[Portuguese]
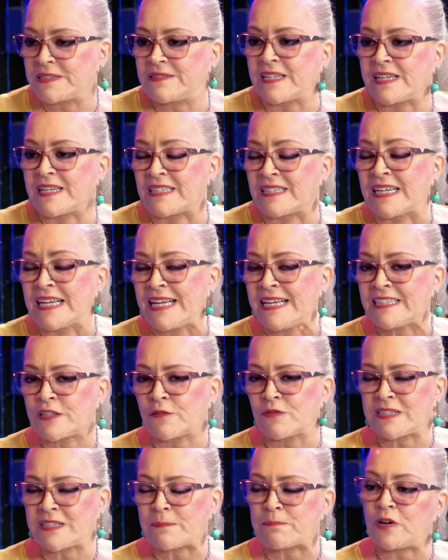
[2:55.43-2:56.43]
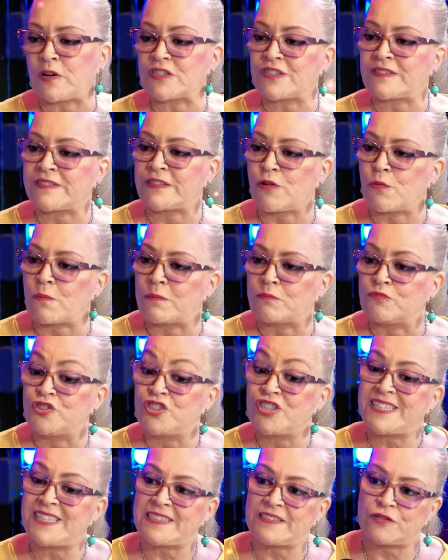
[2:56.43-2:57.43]
estrela. Então você pode ter um
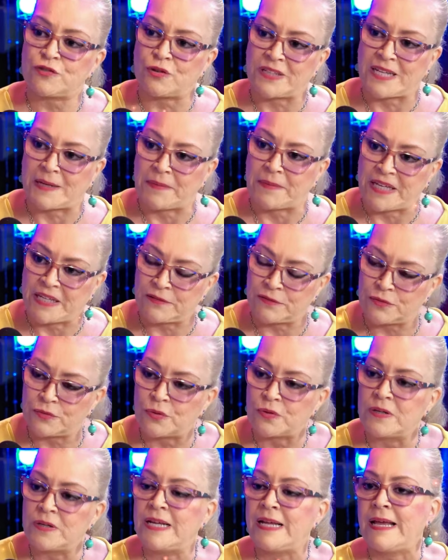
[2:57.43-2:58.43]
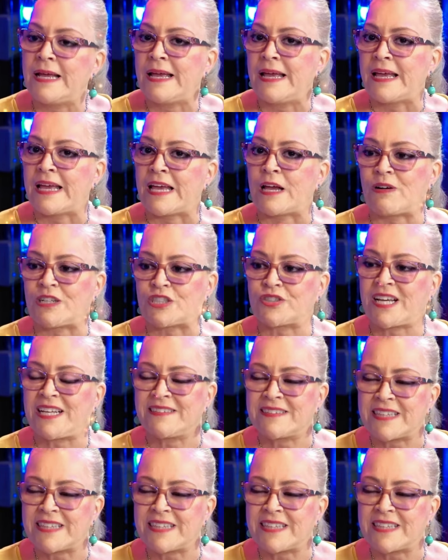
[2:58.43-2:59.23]
direcionamento. Eu acho que é